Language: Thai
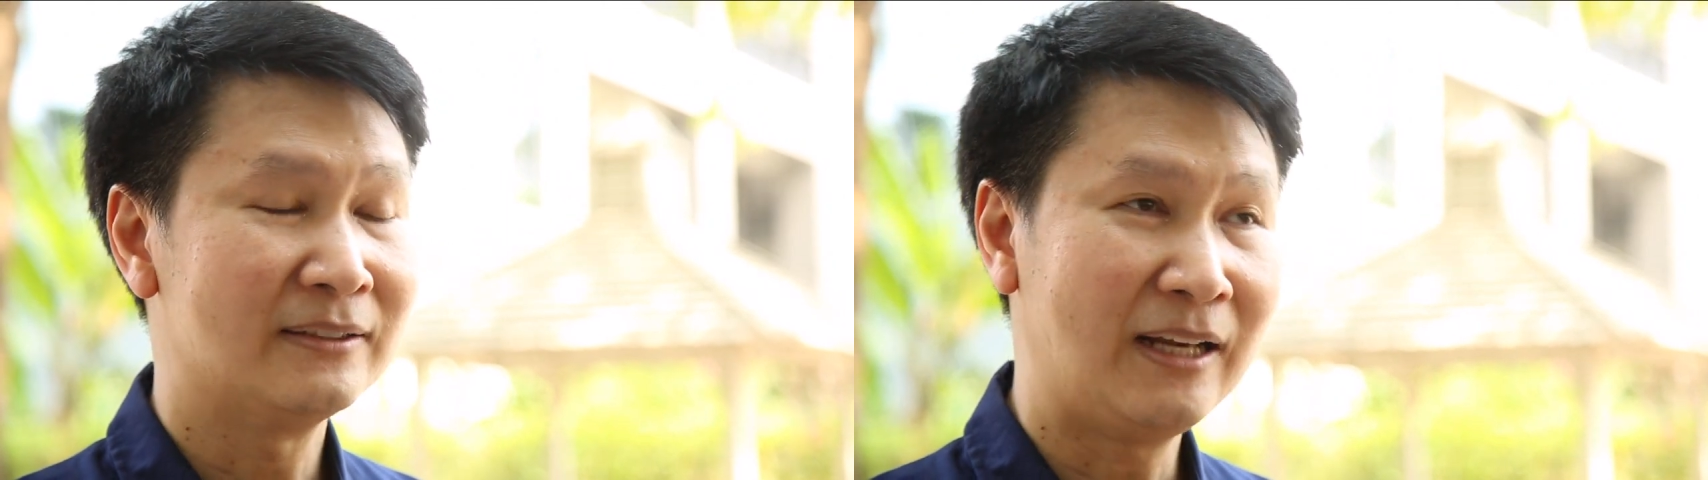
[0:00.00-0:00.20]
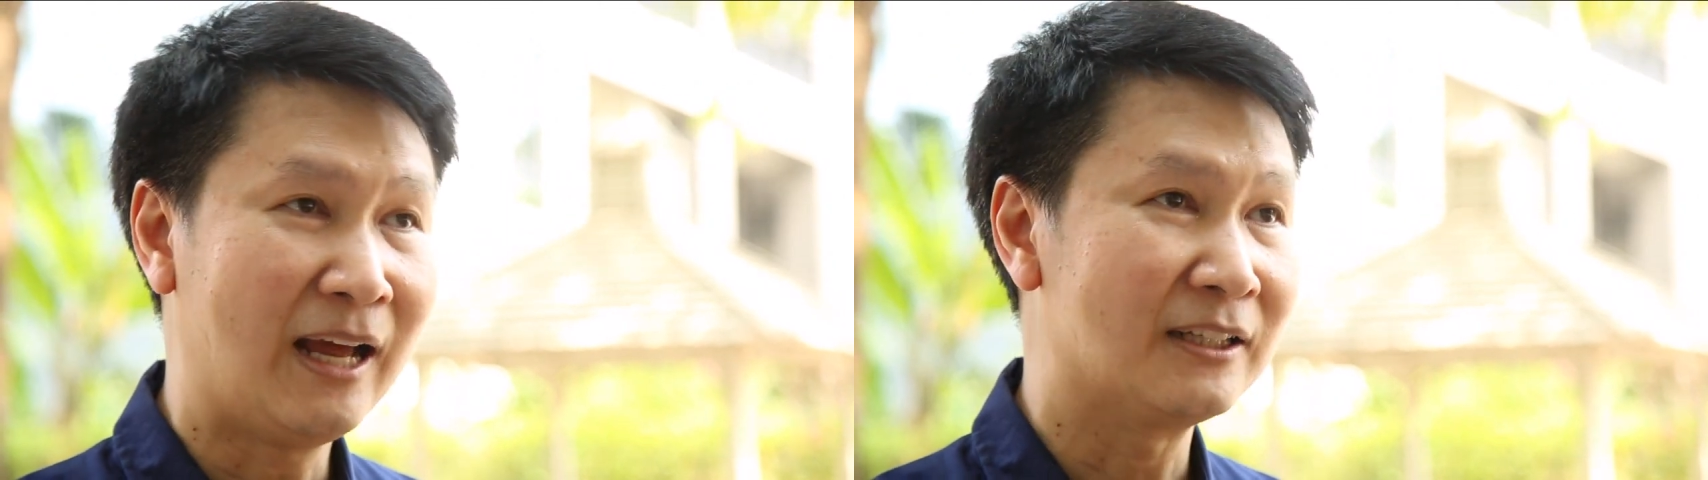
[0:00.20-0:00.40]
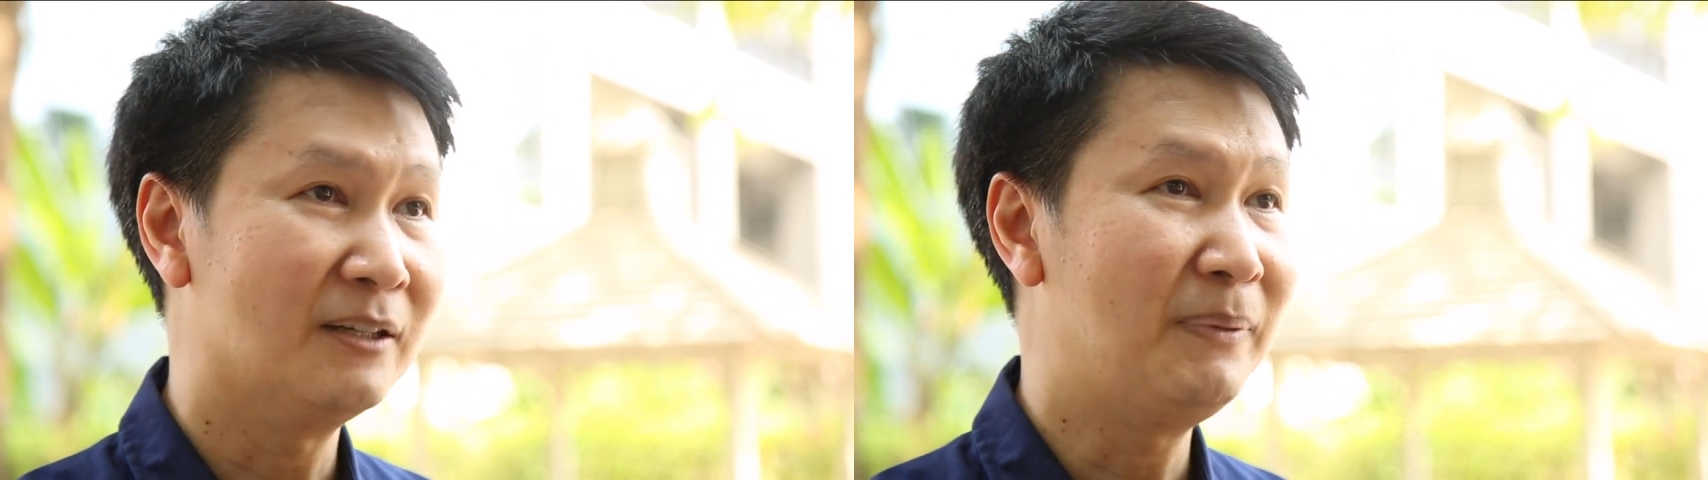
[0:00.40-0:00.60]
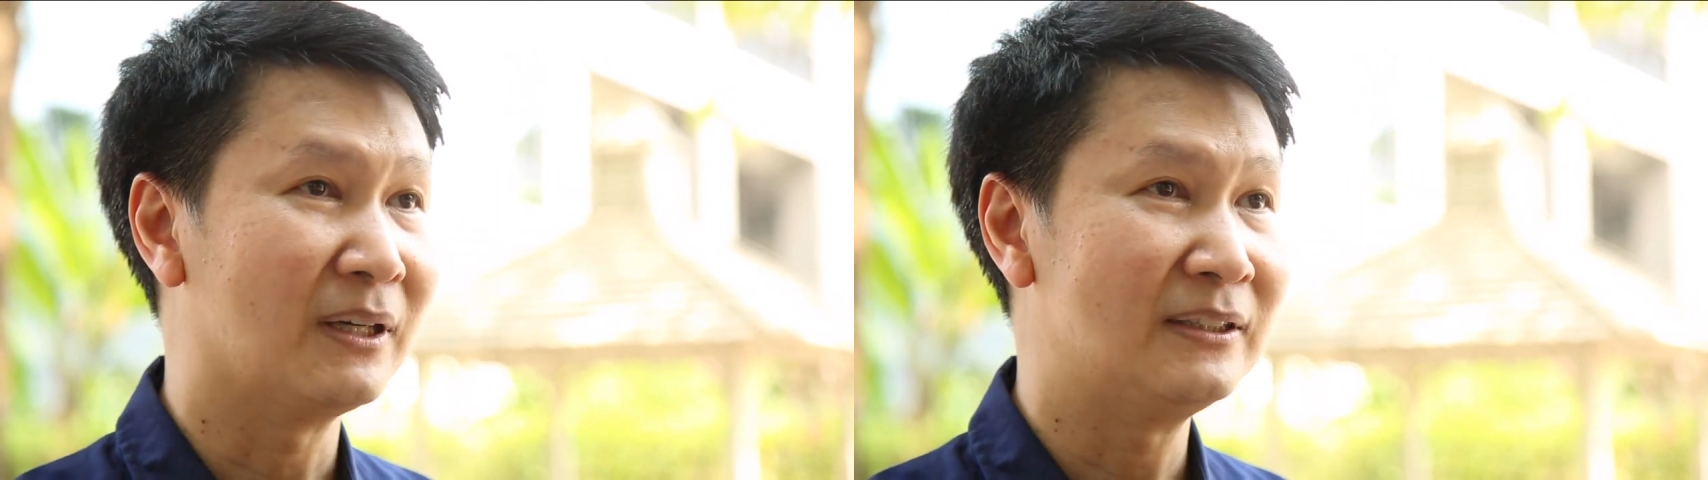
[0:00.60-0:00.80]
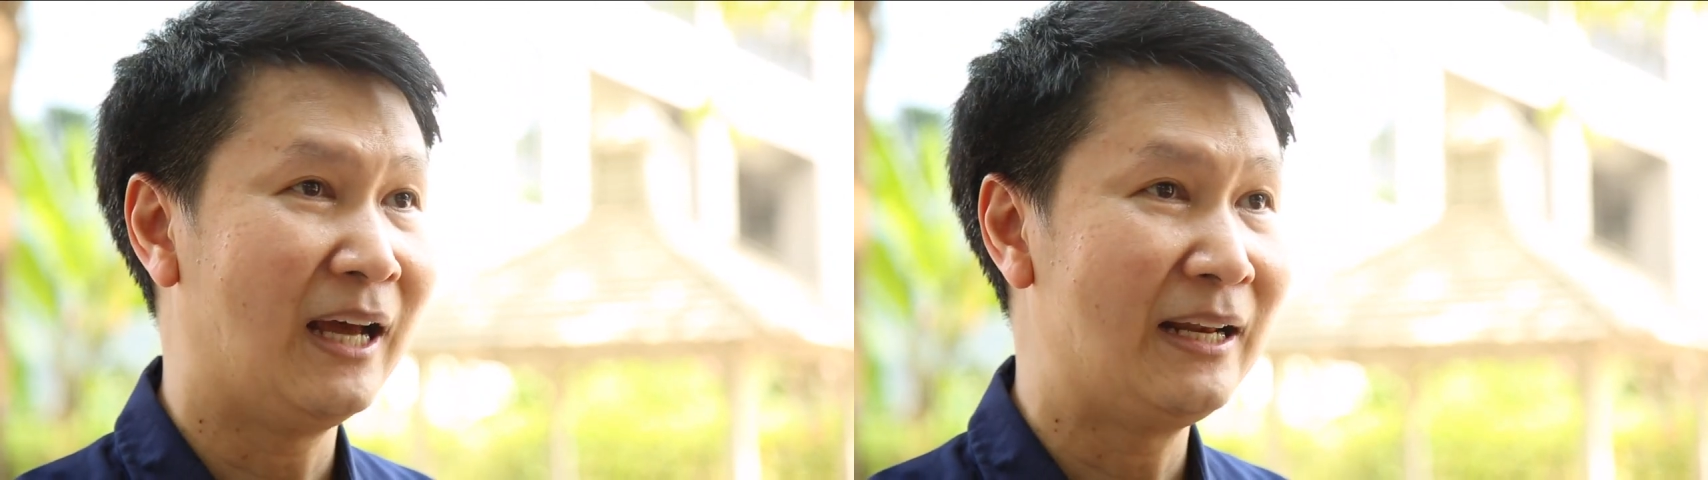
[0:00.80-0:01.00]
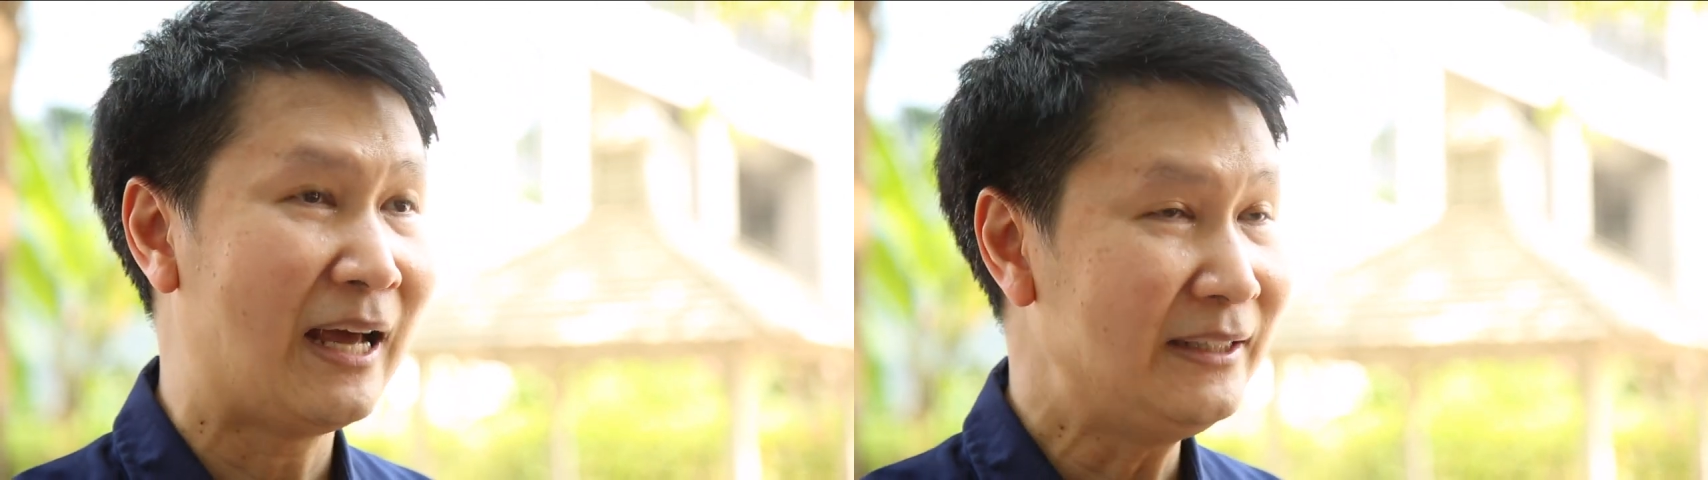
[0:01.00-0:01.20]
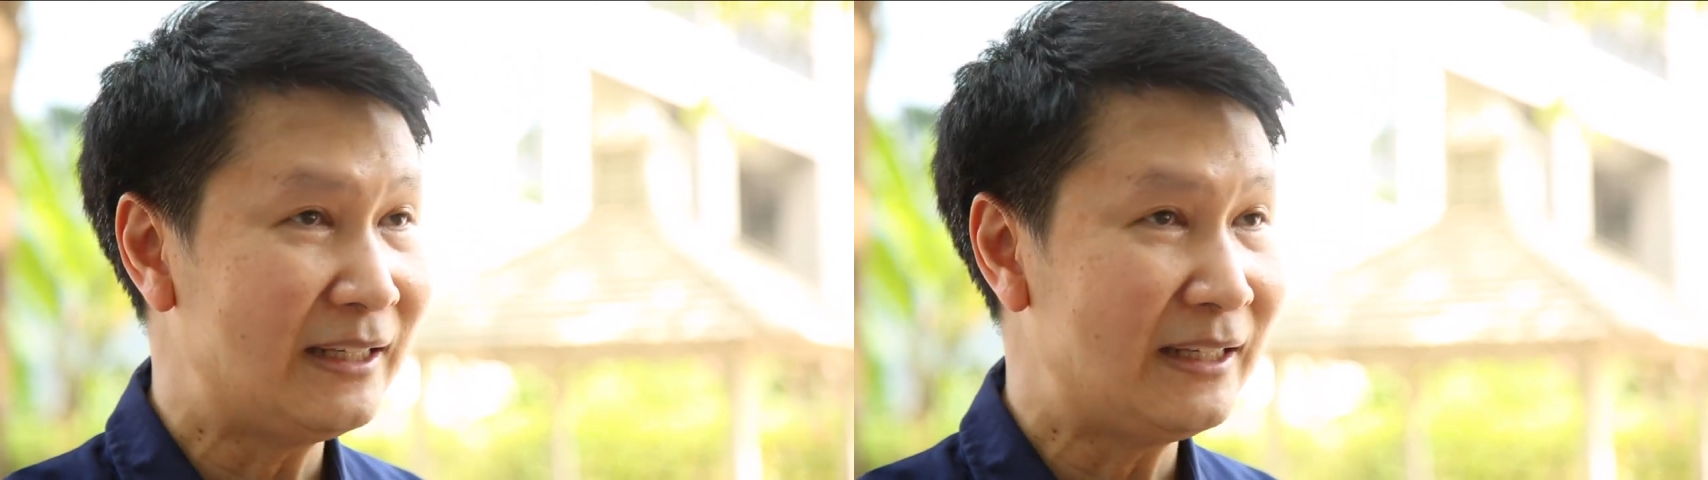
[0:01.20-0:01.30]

ตลาดก็เปิดได้ ร้าน